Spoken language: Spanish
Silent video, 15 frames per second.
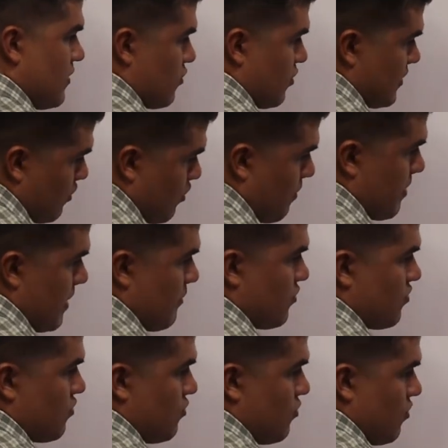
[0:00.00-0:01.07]
Entonces
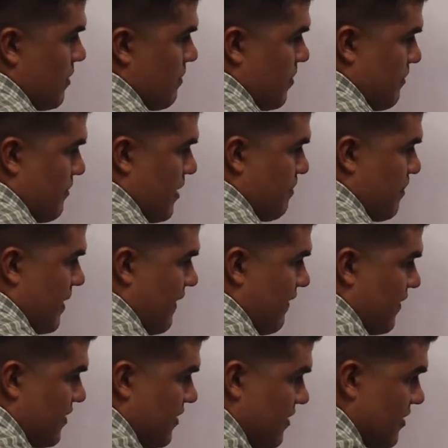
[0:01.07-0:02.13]
copiamos 1 en primer
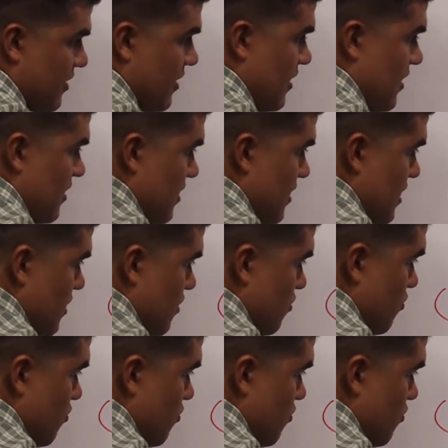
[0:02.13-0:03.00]
paréntesis y